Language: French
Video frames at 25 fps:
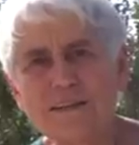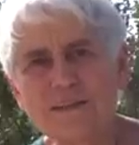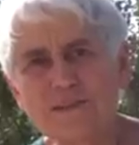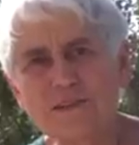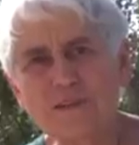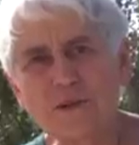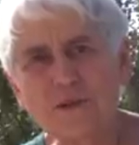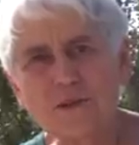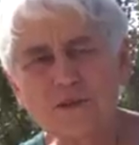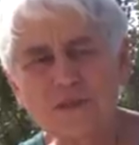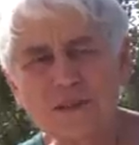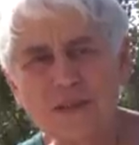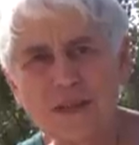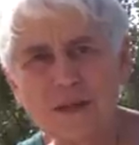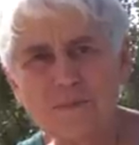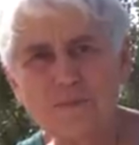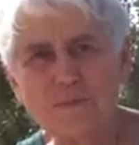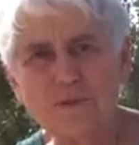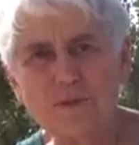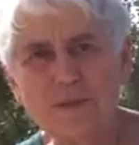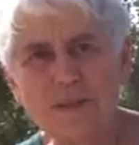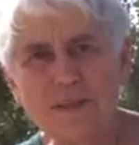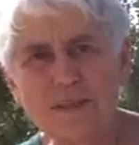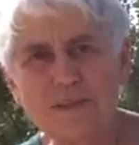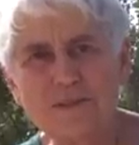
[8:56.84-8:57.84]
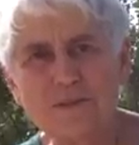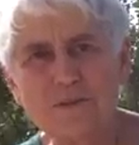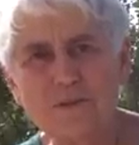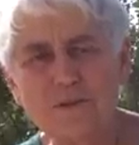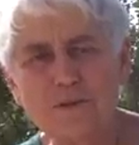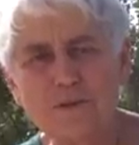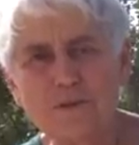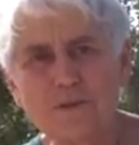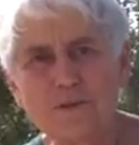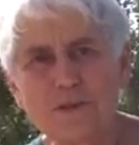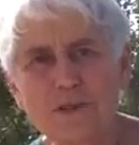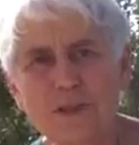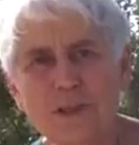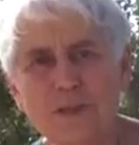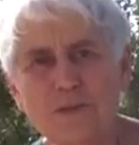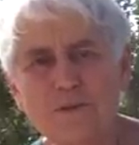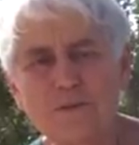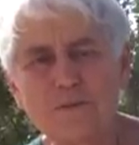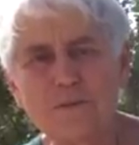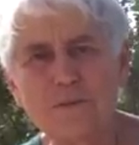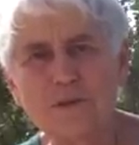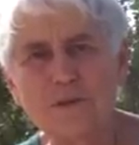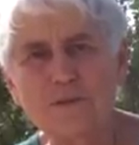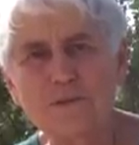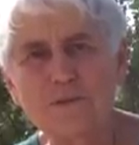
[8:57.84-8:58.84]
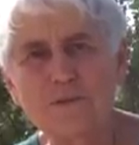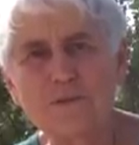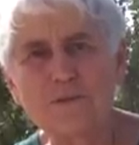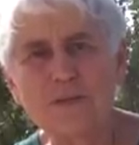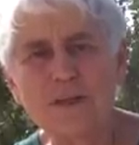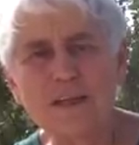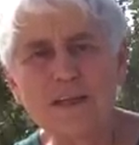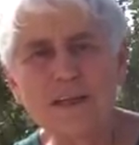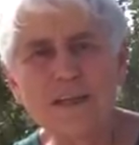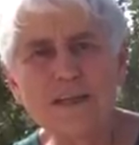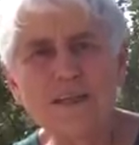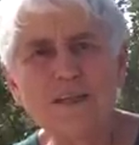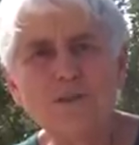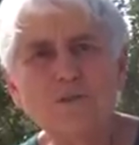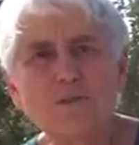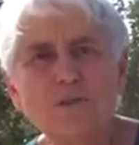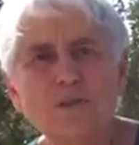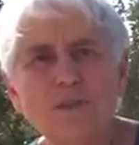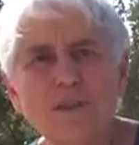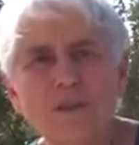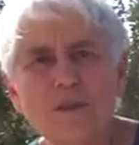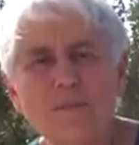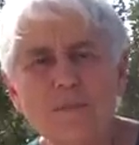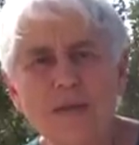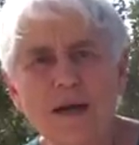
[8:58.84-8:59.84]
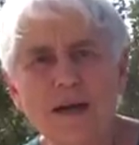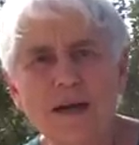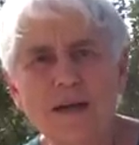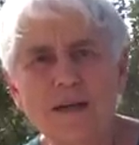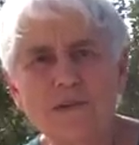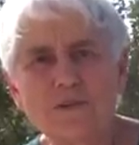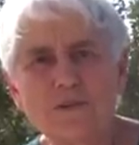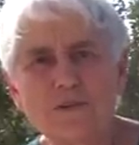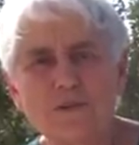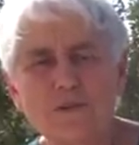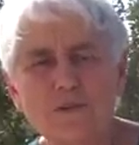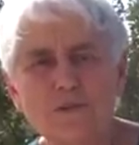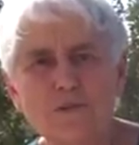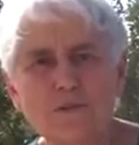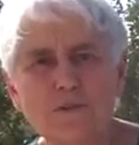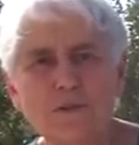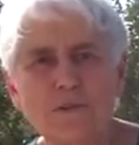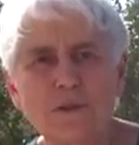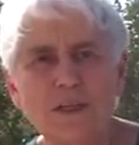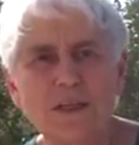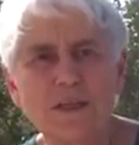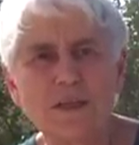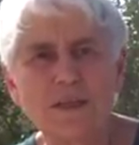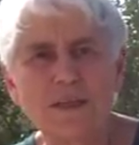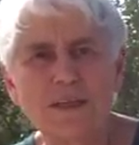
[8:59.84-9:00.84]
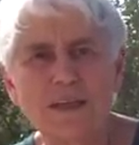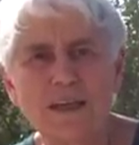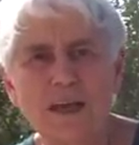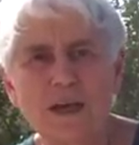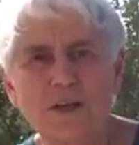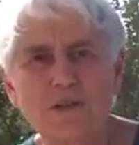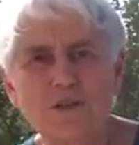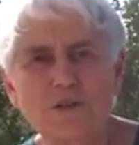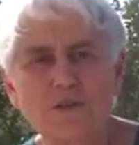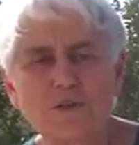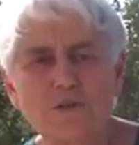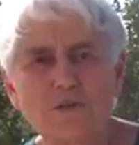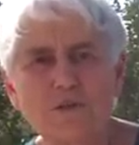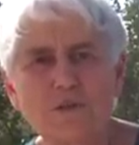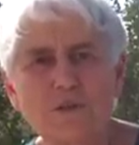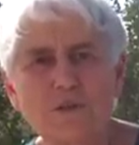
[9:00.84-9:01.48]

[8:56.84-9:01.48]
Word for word: sens symboliste au rejet du manteau. Il se débarrasse de ce qu'il cache, de